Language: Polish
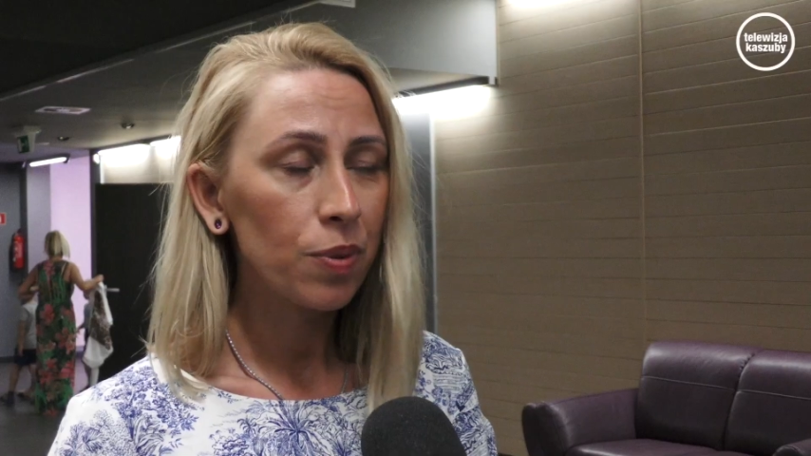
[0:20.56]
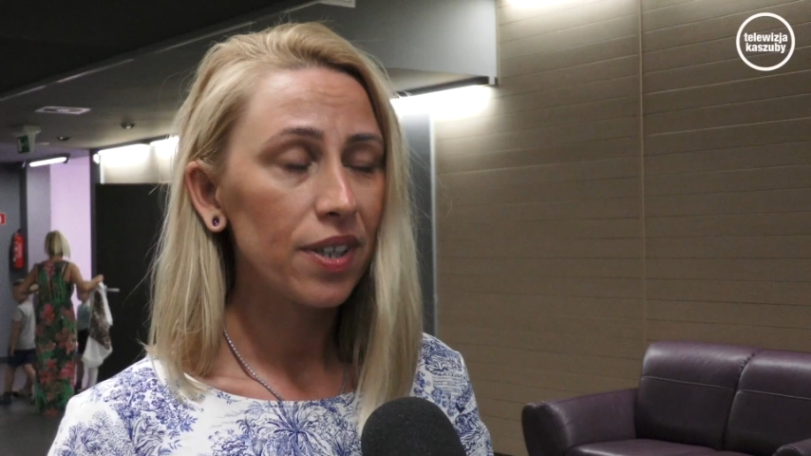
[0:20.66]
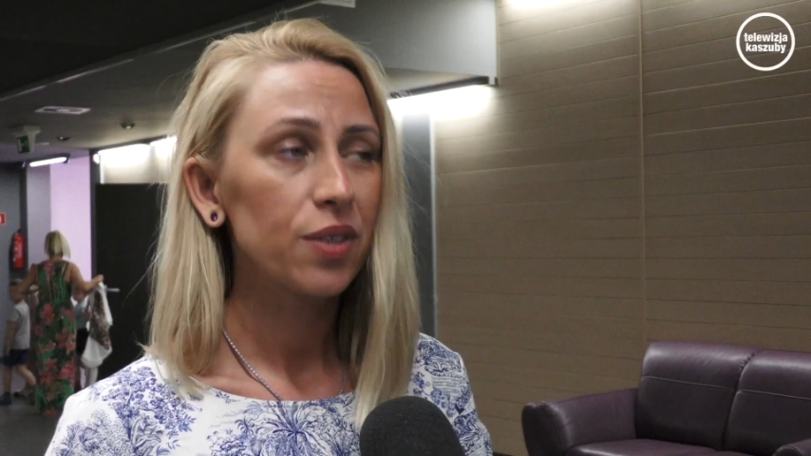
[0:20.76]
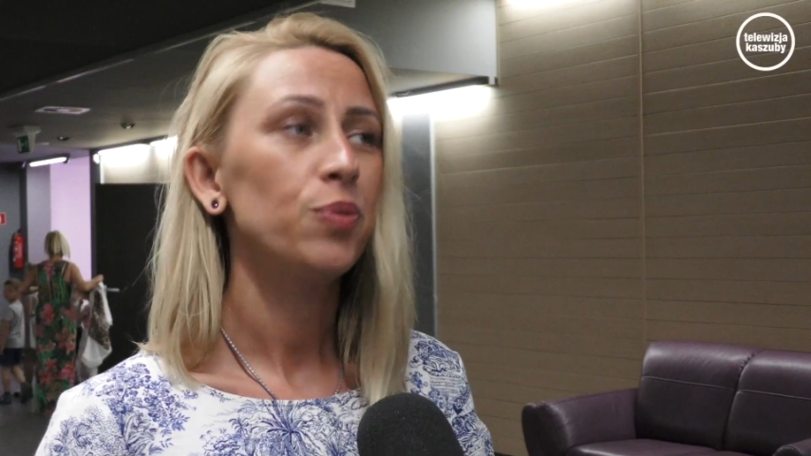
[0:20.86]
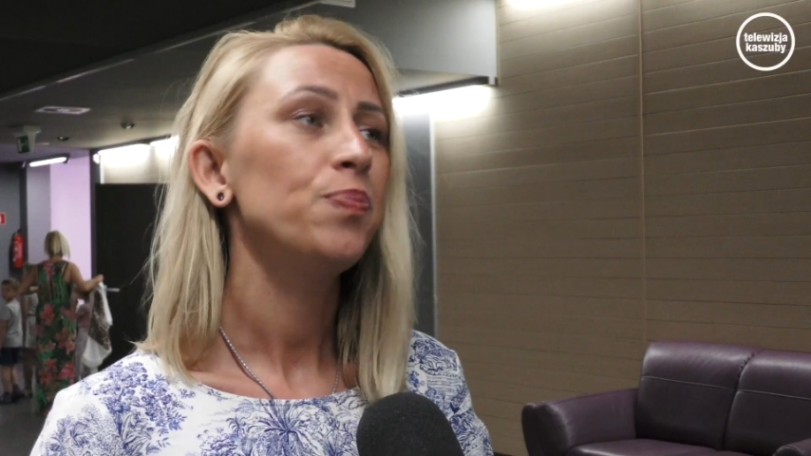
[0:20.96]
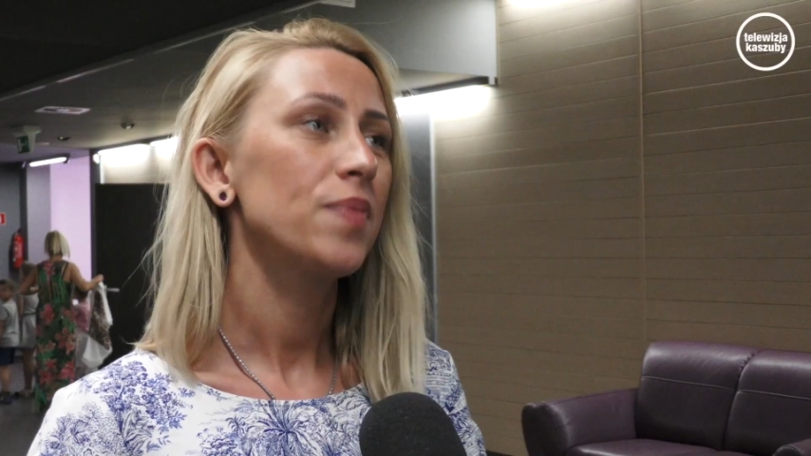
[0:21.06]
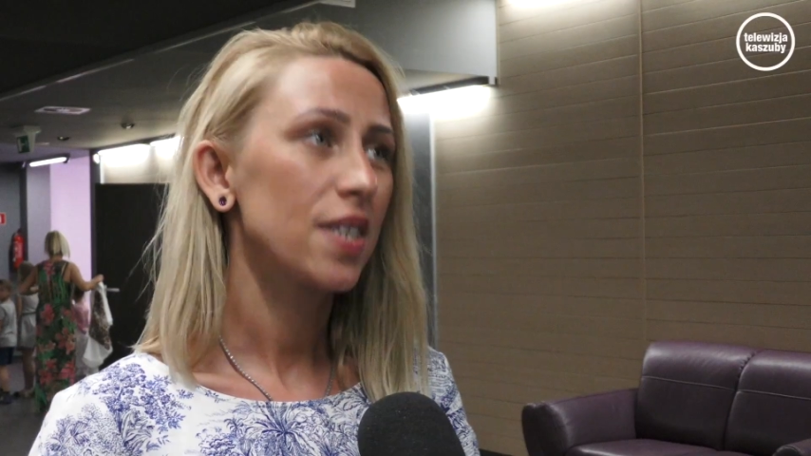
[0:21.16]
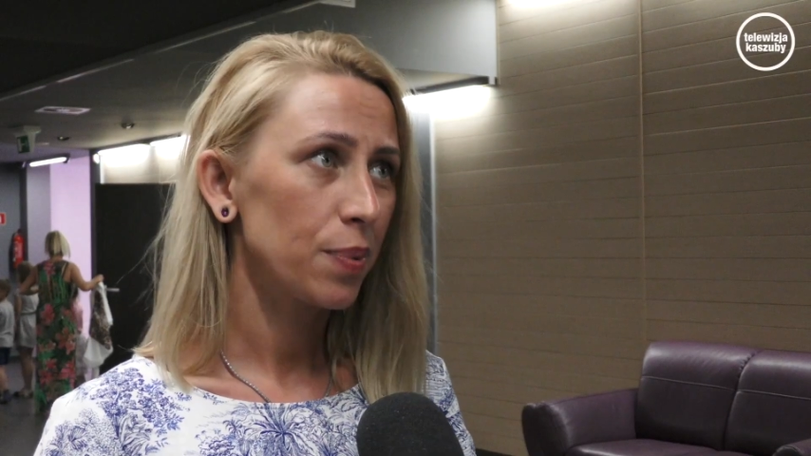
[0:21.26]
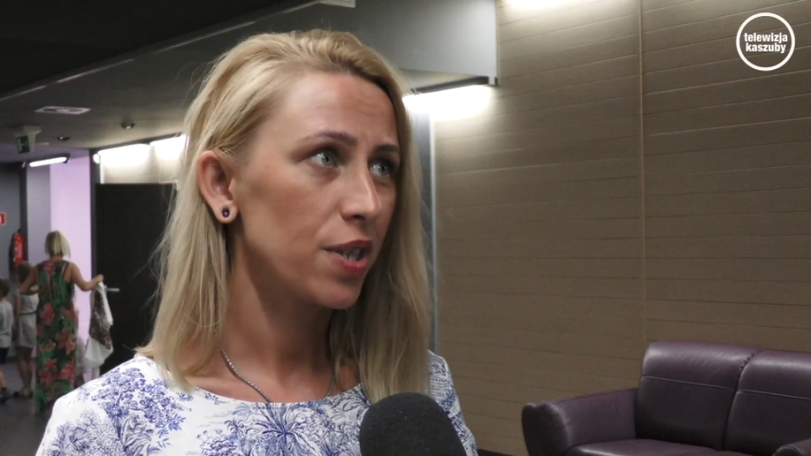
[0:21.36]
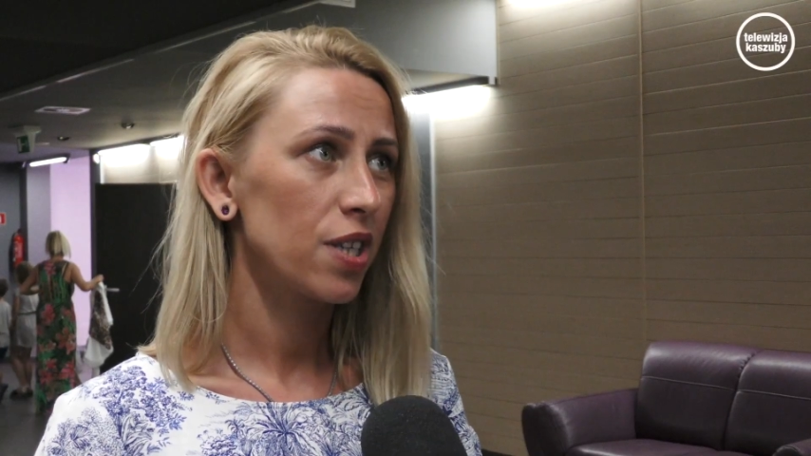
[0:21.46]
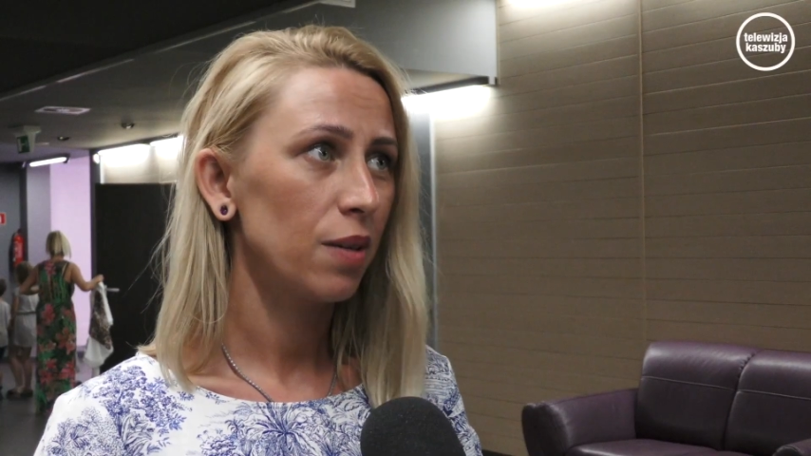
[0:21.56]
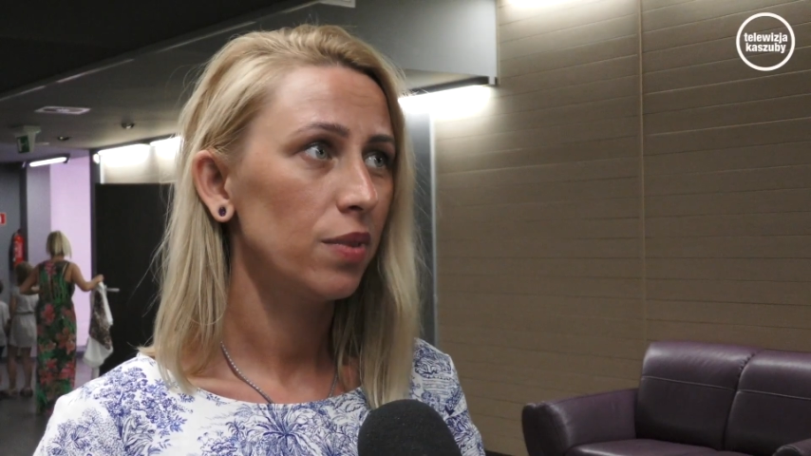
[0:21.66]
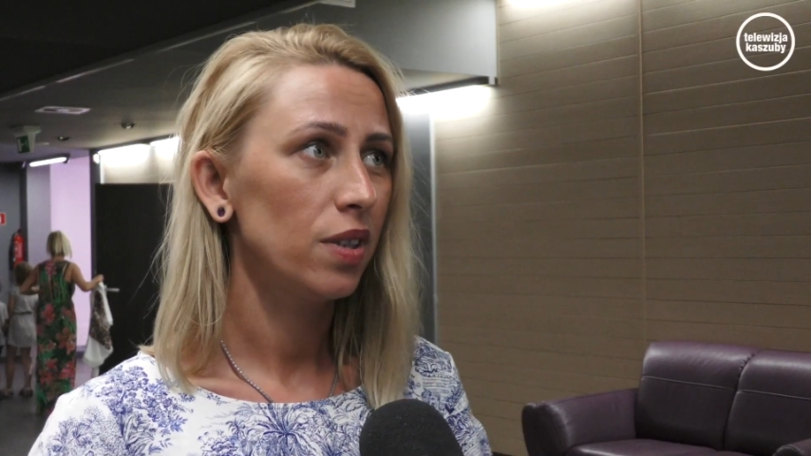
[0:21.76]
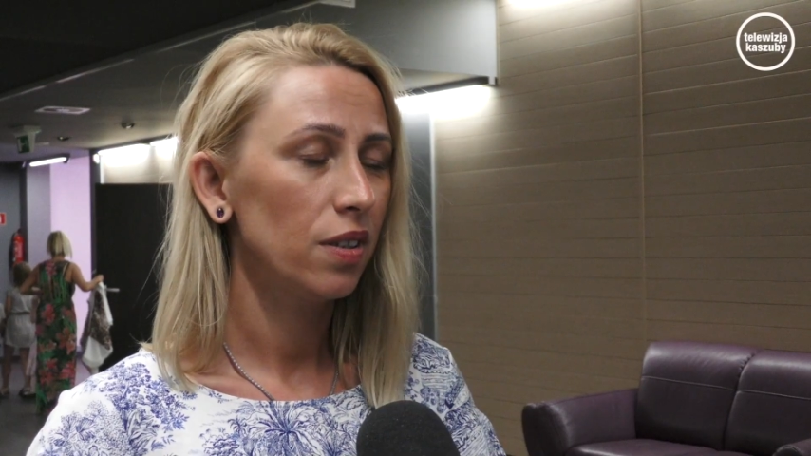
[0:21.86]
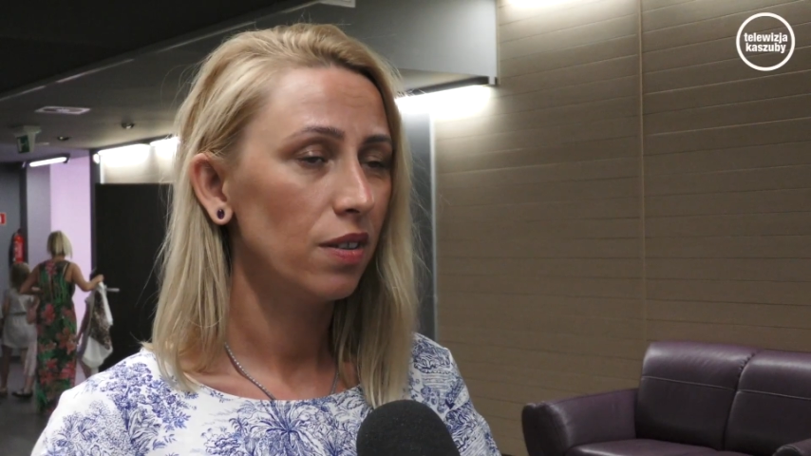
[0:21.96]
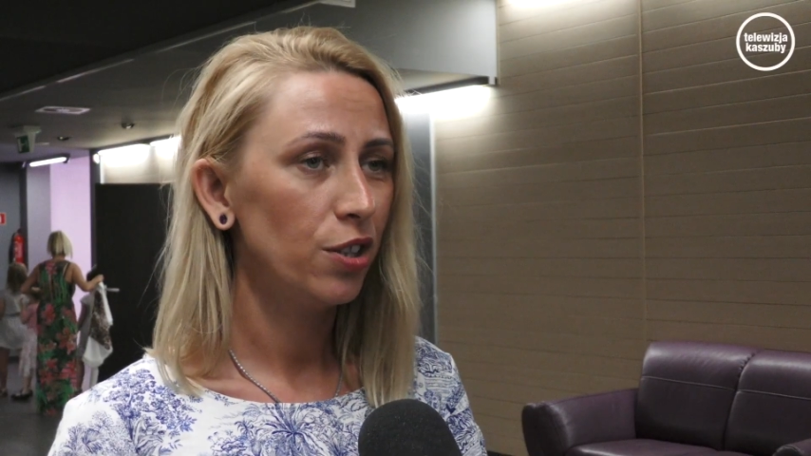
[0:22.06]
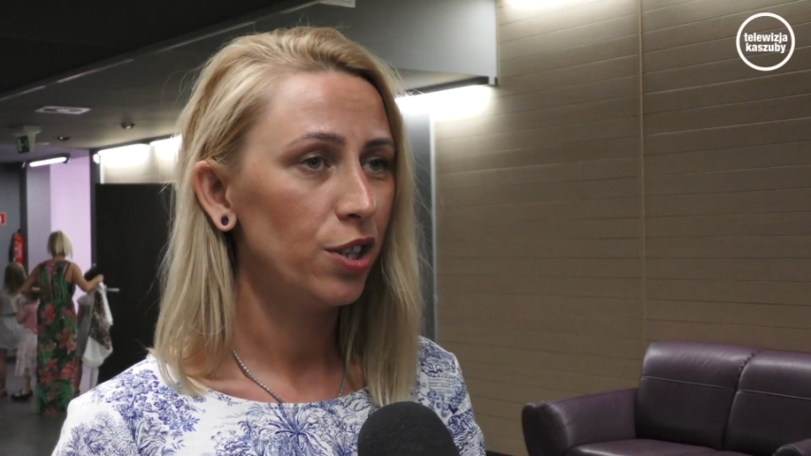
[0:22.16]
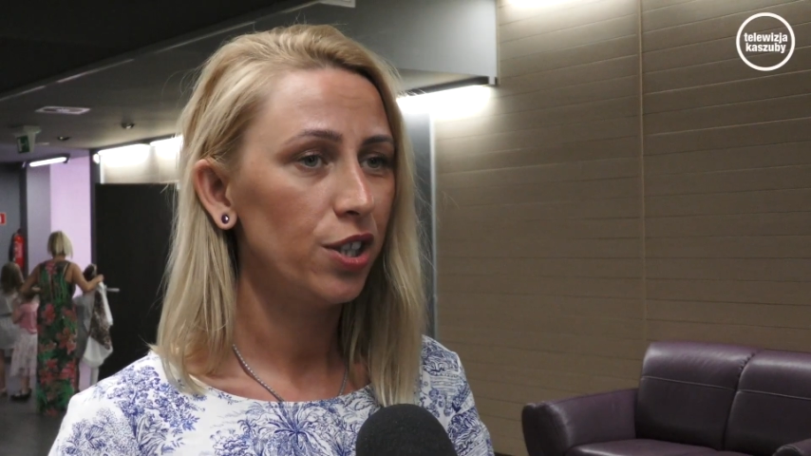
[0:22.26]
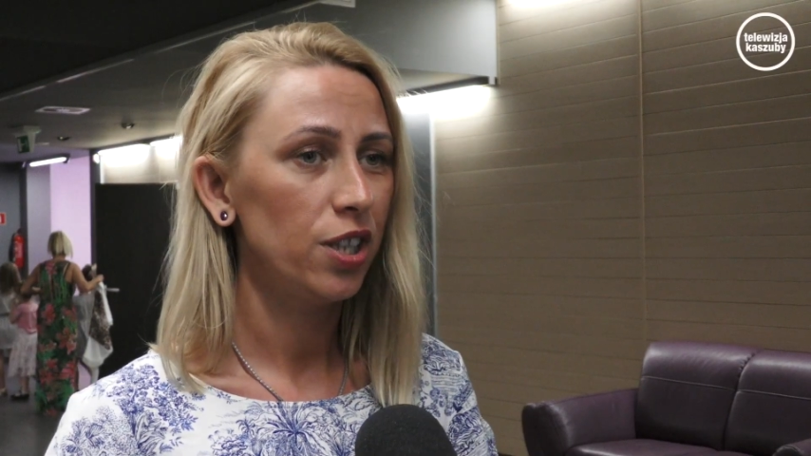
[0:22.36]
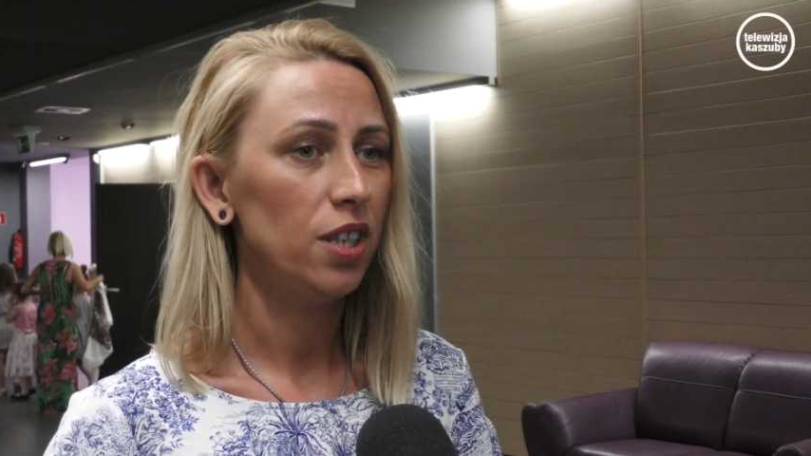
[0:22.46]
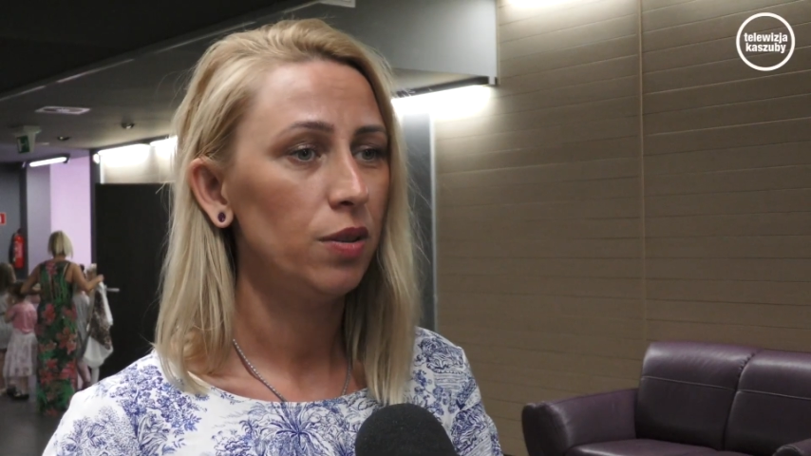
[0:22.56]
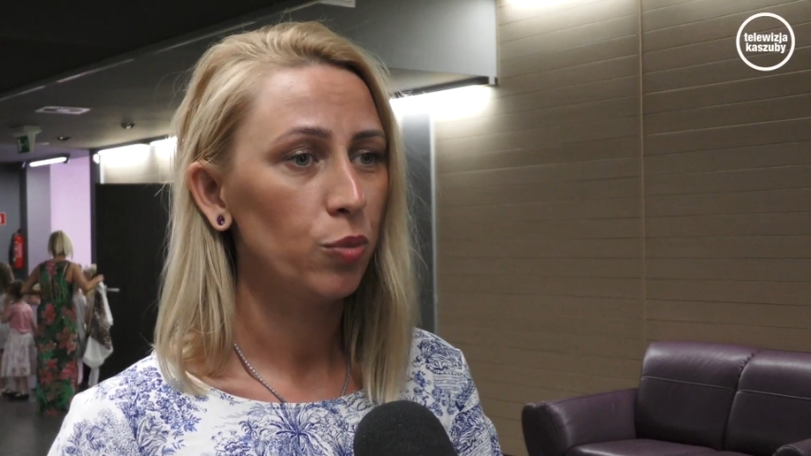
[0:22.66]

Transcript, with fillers: powiatu. Zapraszamy dzieci,